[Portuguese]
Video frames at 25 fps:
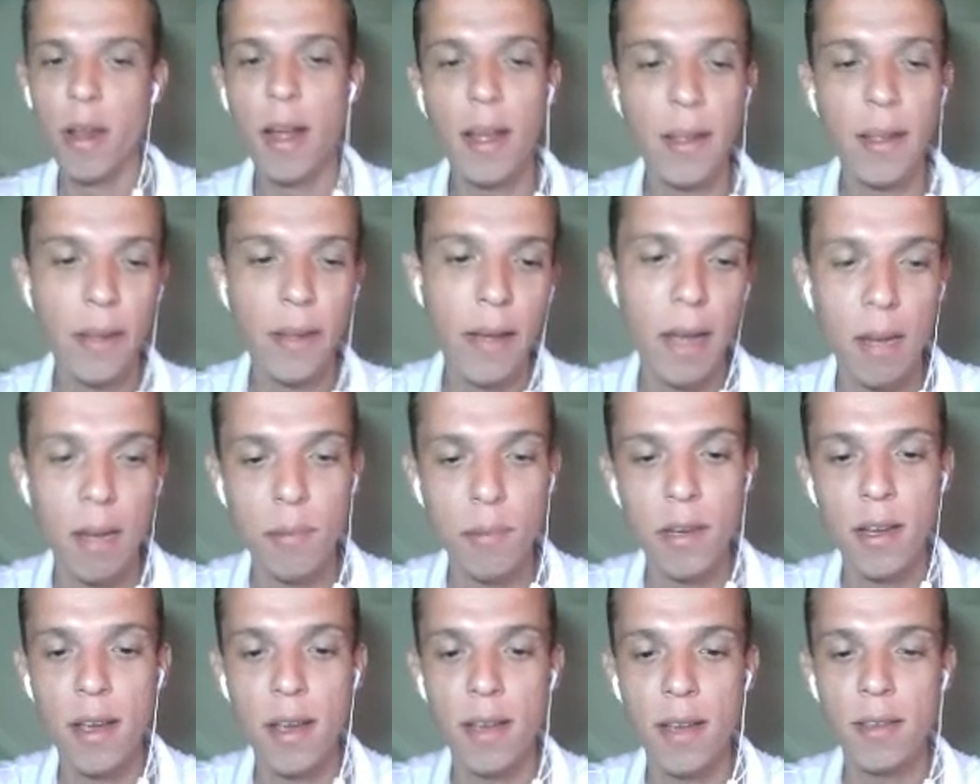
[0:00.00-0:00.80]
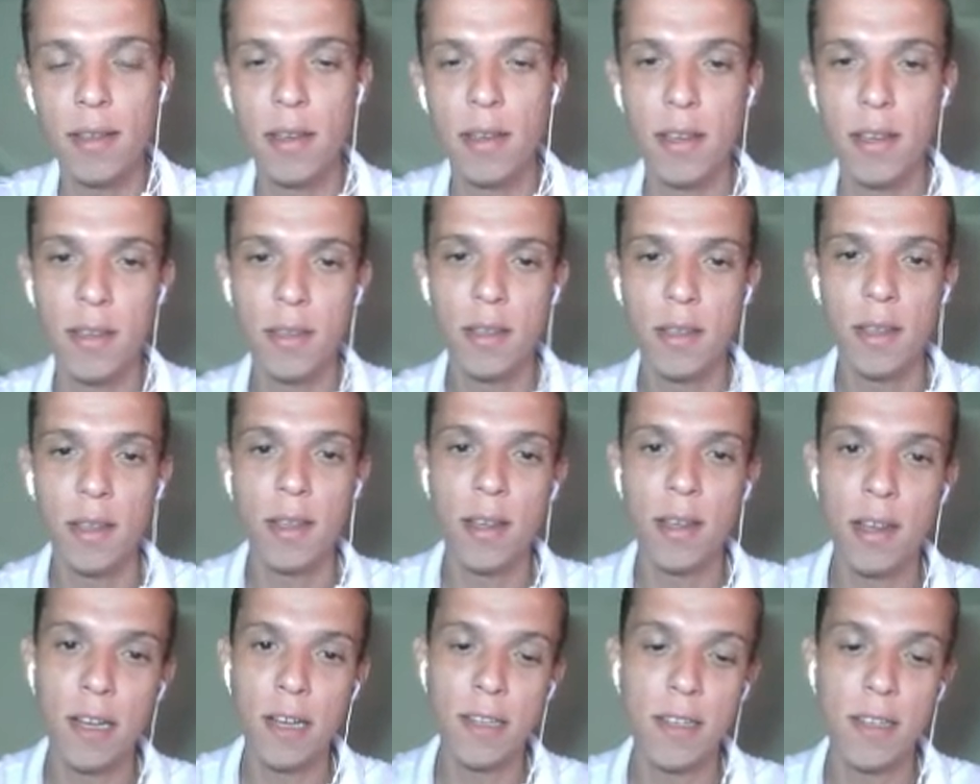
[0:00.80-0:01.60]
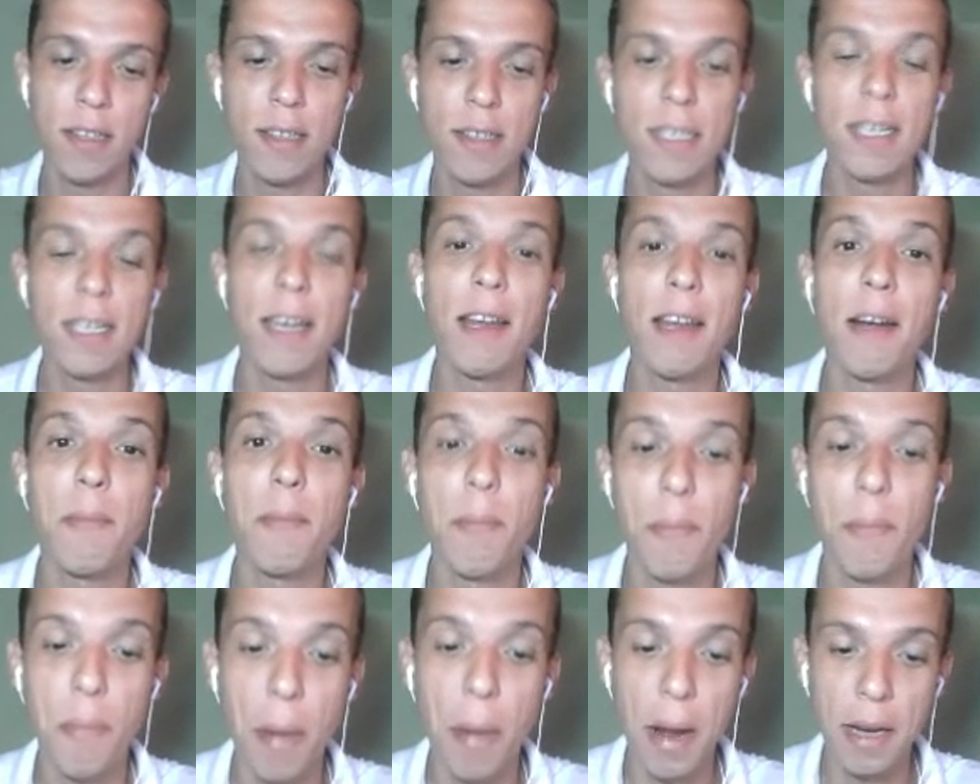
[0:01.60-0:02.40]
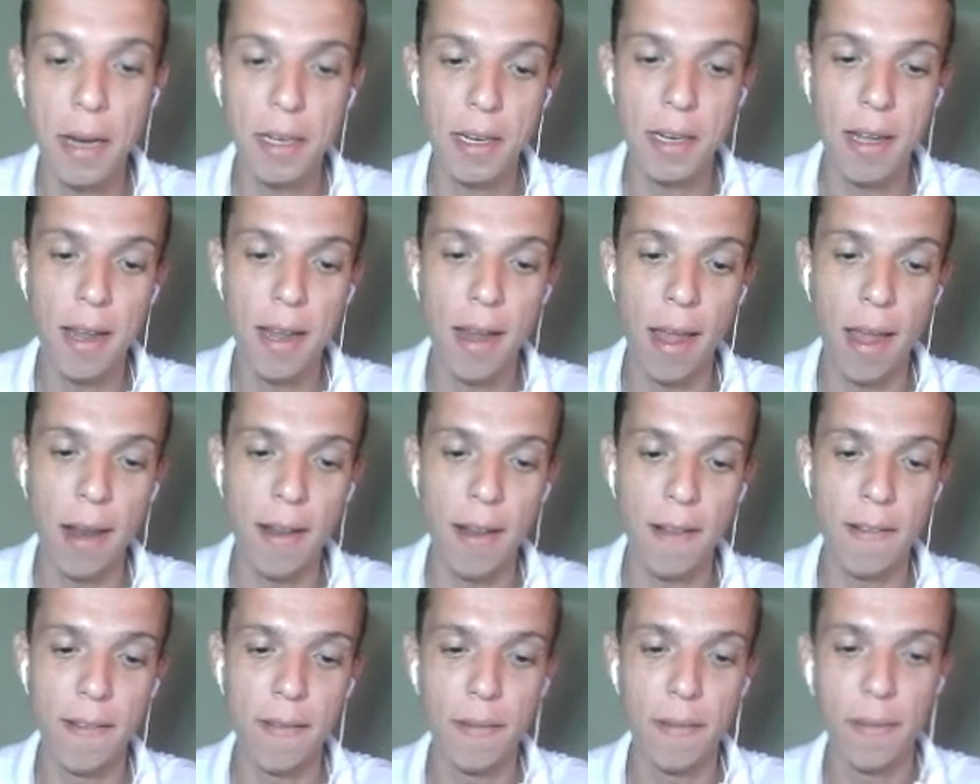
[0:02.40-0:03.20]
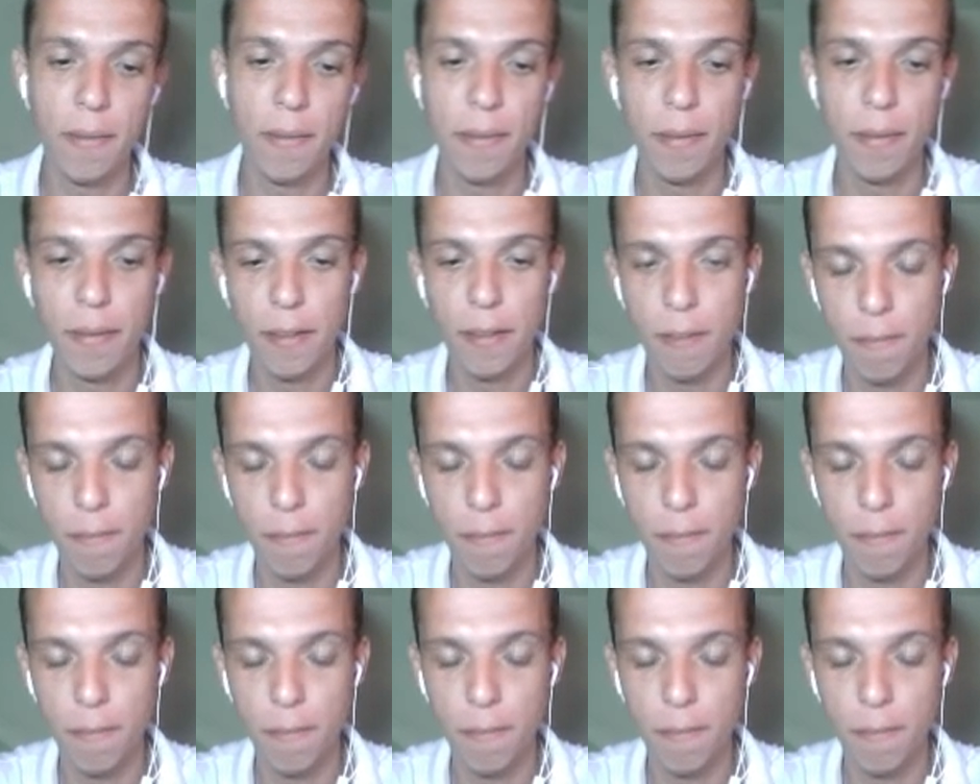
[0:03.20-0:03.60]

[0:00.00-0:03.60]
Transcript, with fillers: Então vamos lá, Amnesia 3D, a terceira parte, galera.